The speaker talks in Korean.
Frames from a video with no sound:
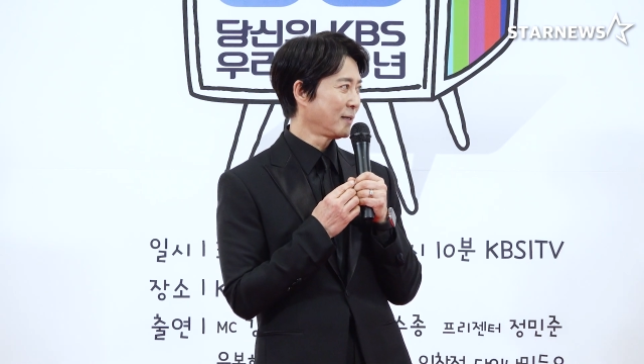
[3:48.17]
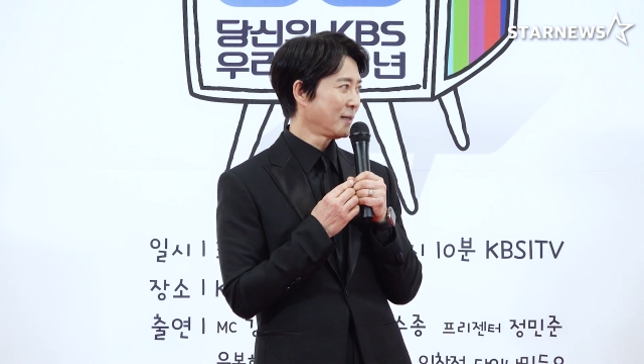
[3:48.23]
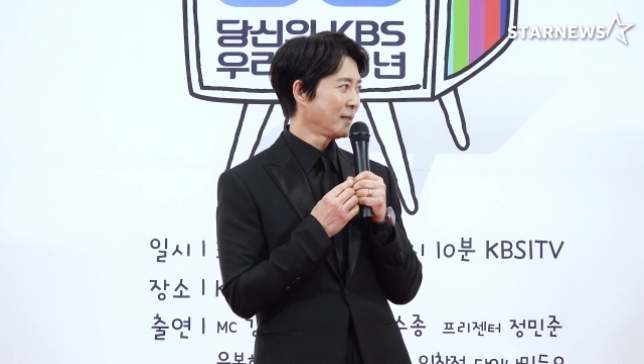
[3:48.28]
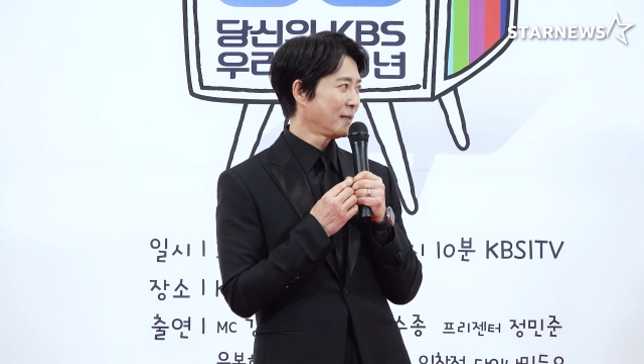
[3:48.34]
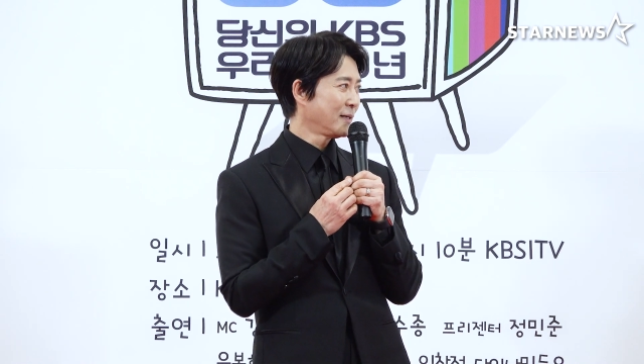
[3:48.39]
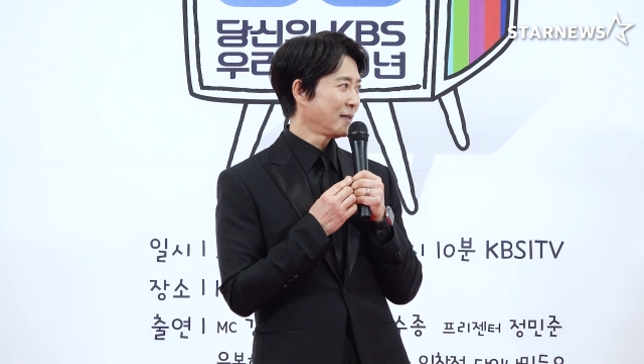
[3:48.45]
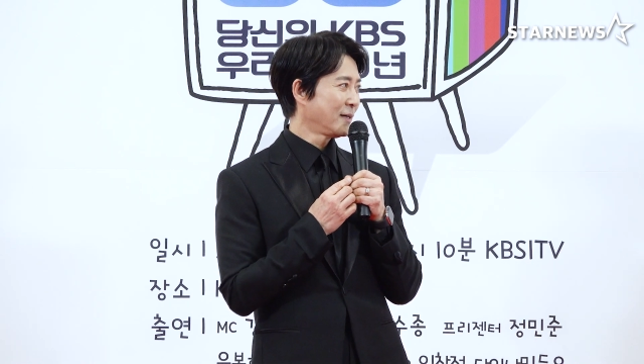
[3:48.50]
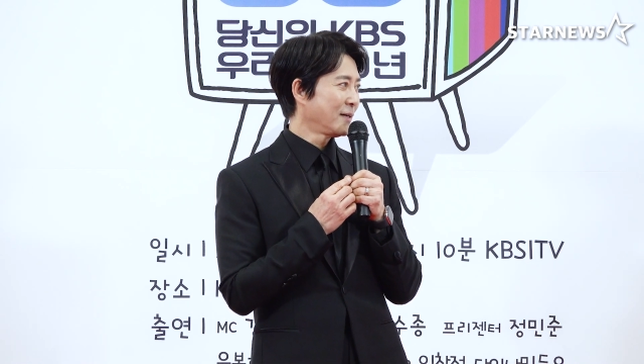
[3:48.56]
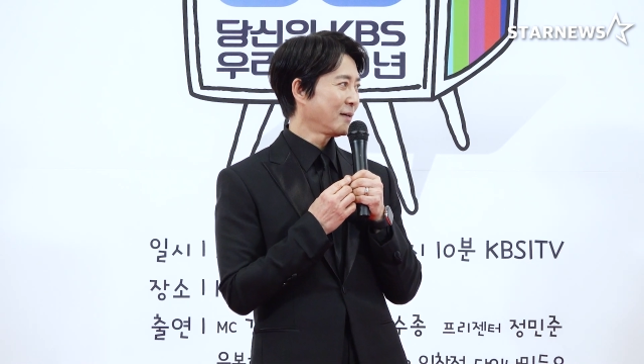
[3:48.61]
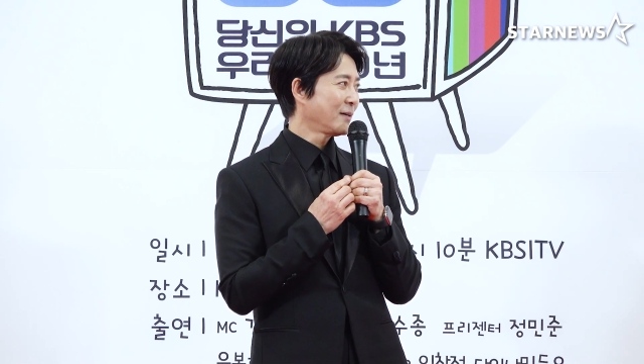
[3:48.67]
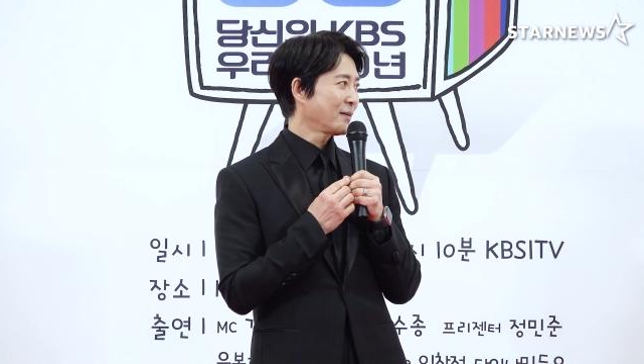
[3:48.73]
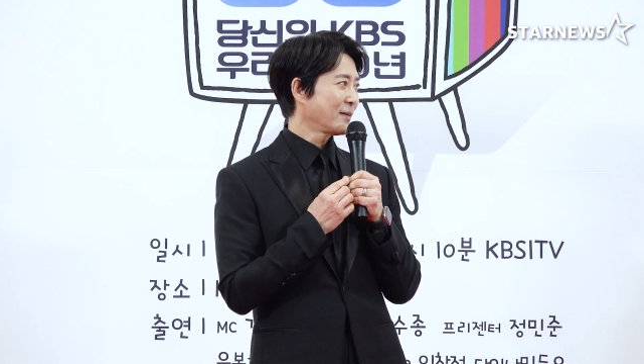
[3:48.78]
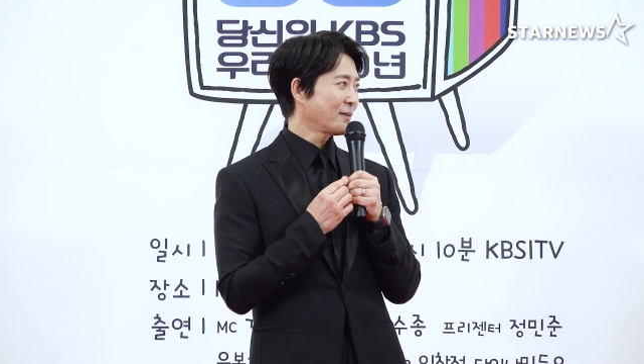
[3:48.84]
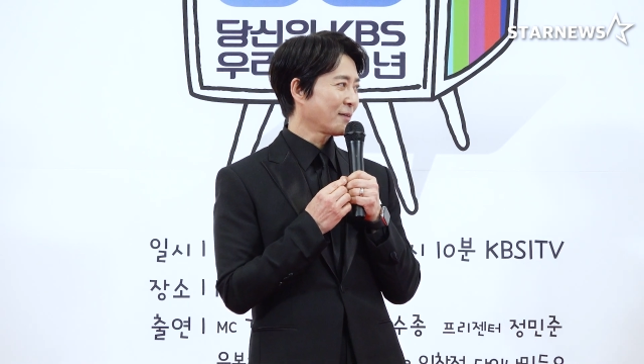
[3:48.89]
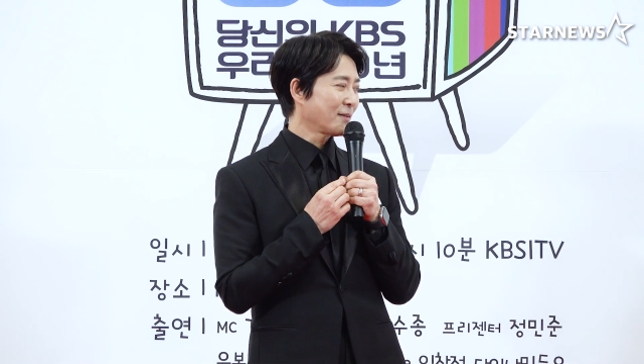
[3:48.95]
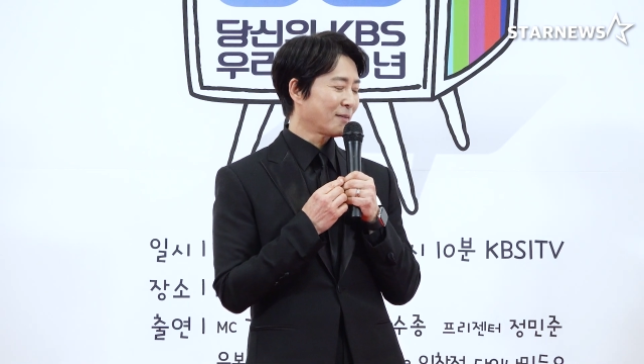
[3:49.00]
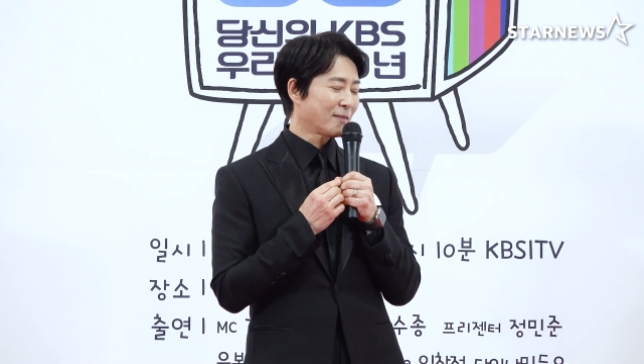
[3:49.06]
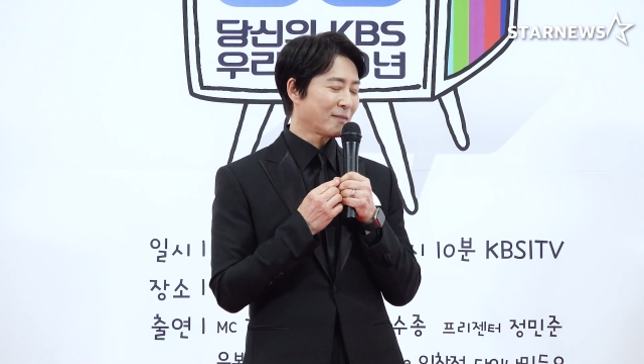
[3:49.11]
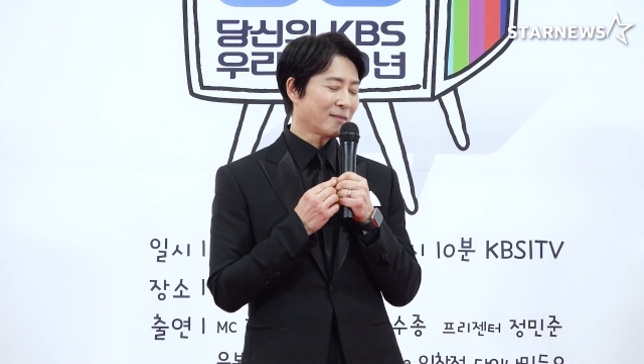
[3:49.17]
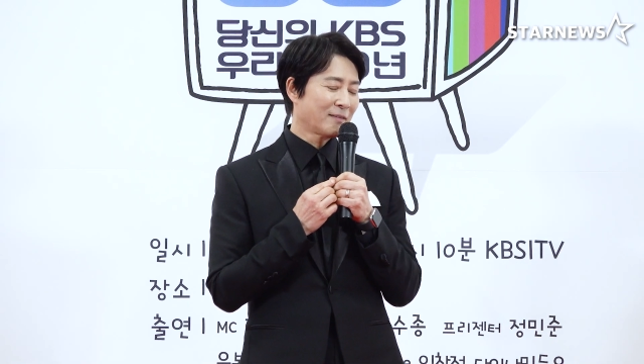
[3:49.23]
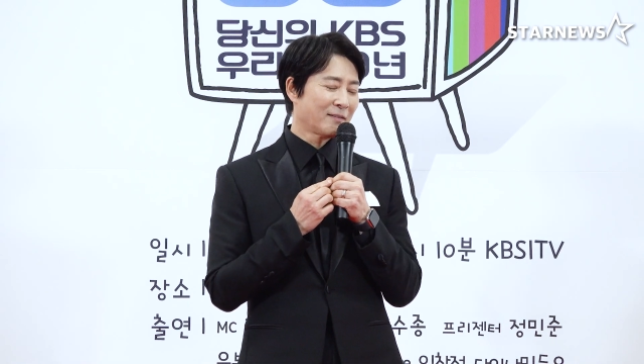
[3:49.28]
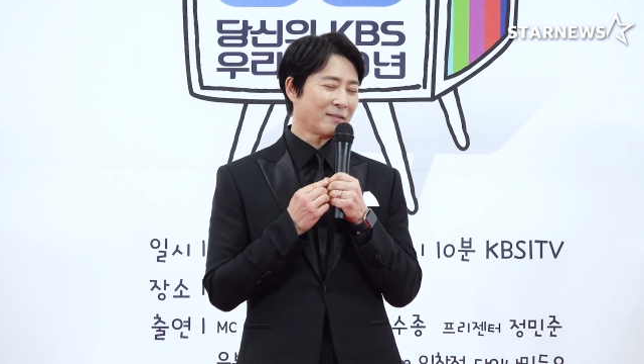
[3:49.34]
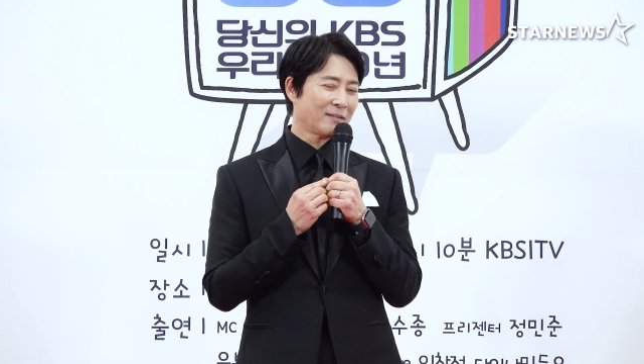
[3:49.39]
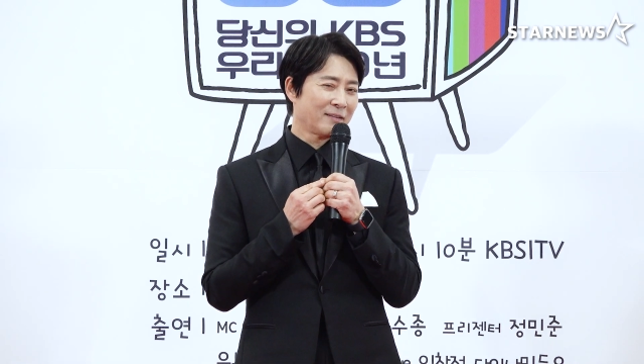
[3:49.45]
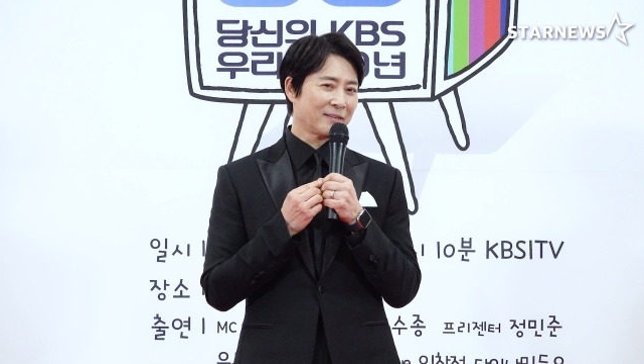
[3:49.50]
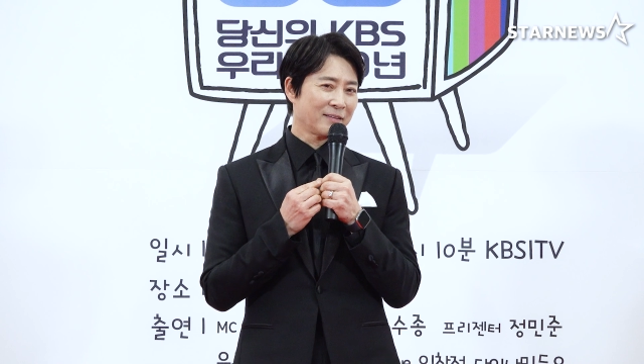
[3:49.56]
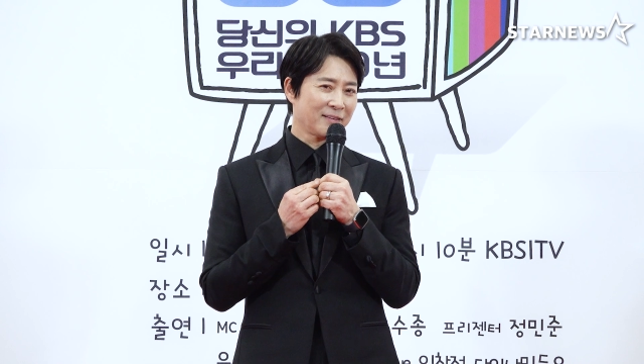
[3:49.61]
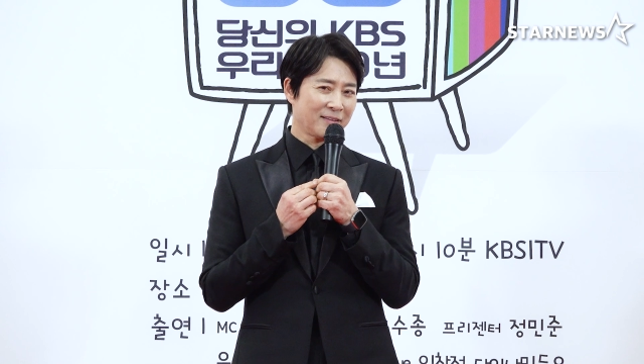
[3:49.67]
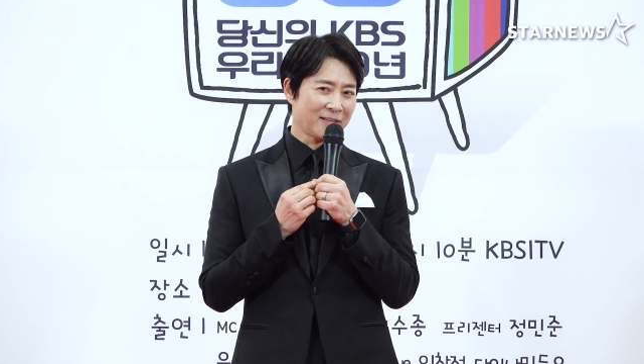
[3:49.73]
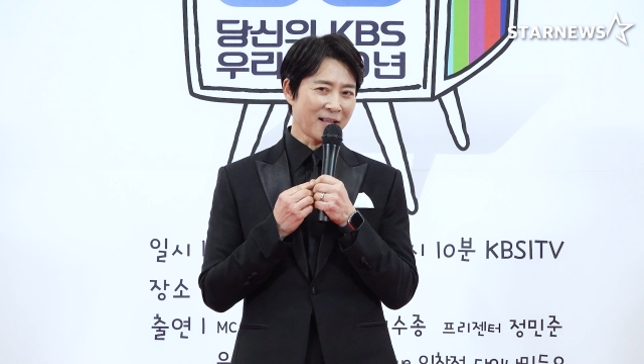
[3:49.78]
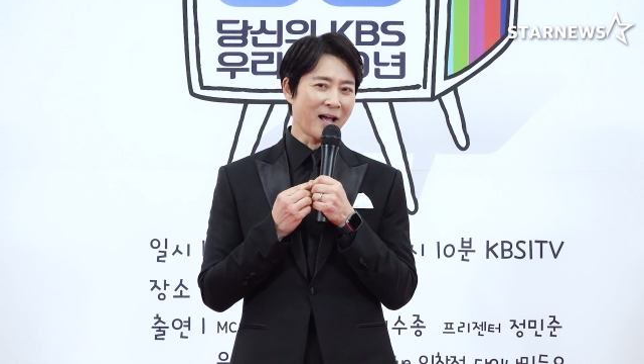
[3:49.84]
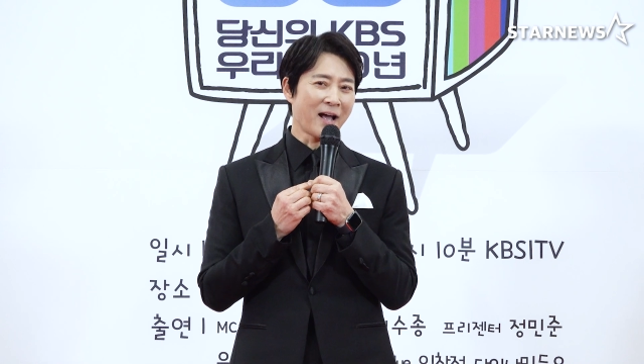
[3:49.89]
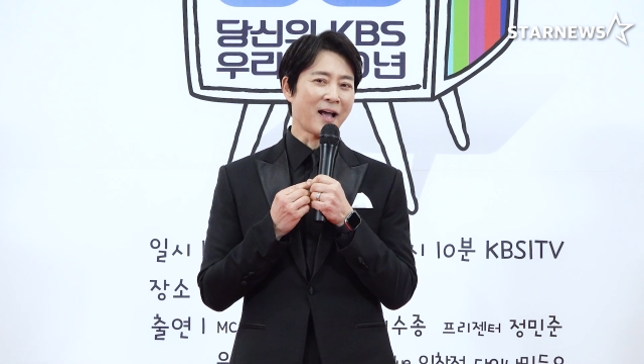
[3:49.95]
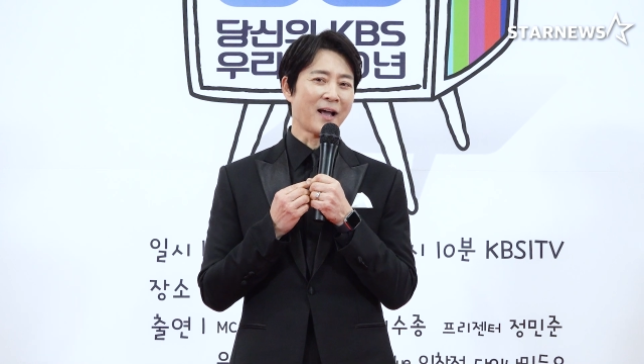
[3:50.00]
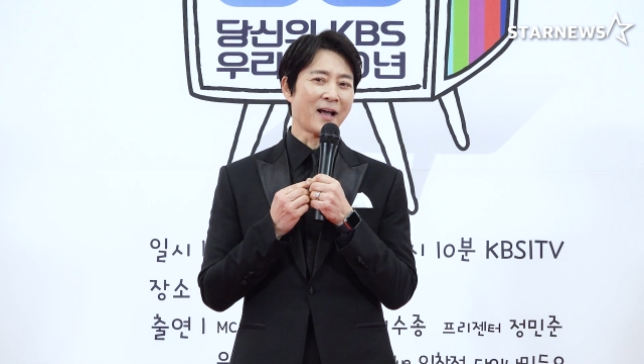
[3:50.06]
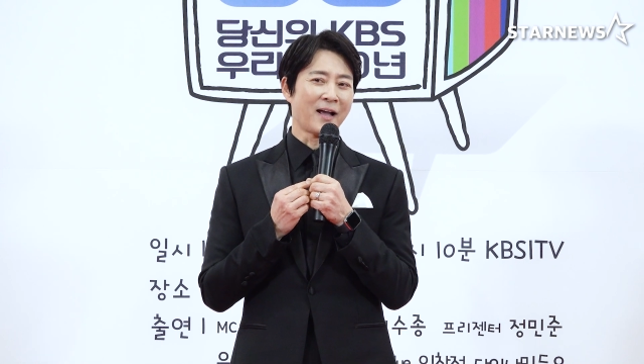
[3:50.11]
네, 37년.
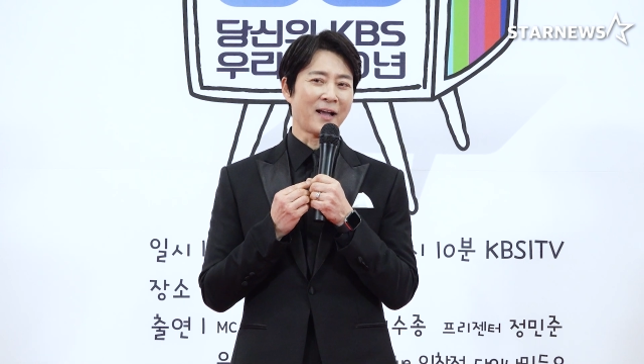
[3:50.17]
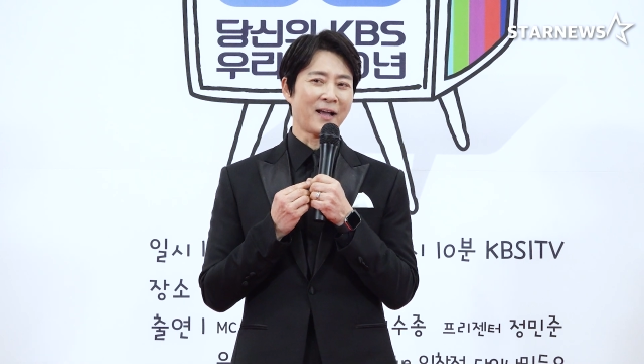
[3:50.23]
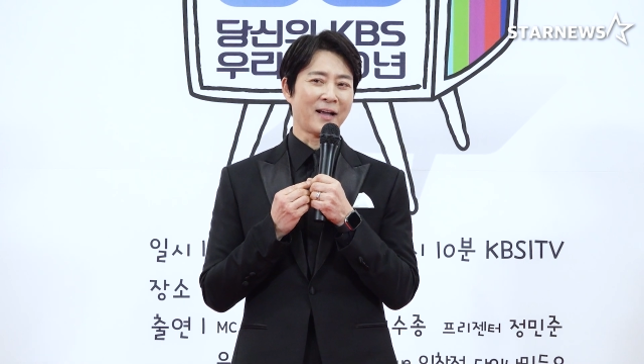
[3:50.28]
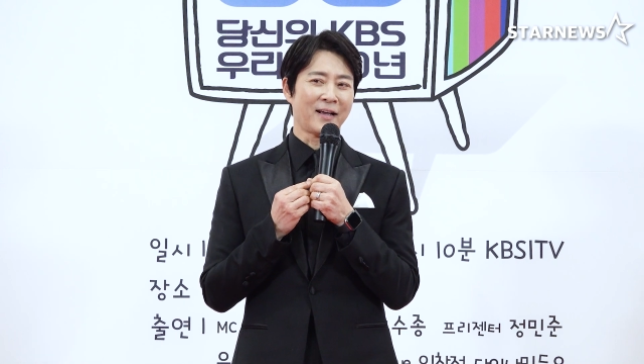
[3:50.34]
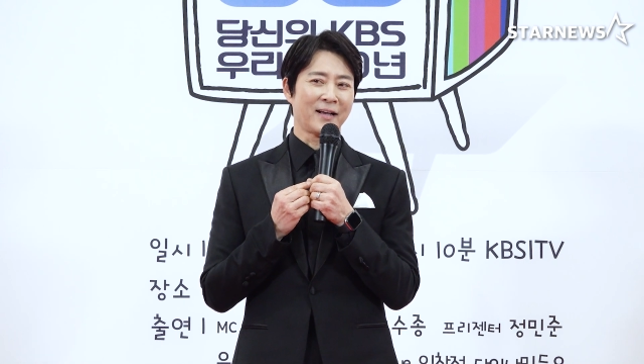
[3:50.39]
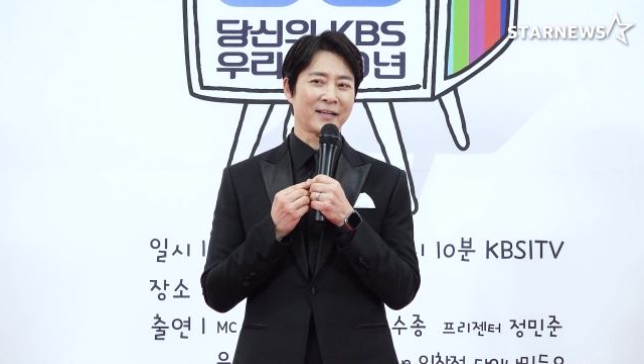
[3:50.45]
네.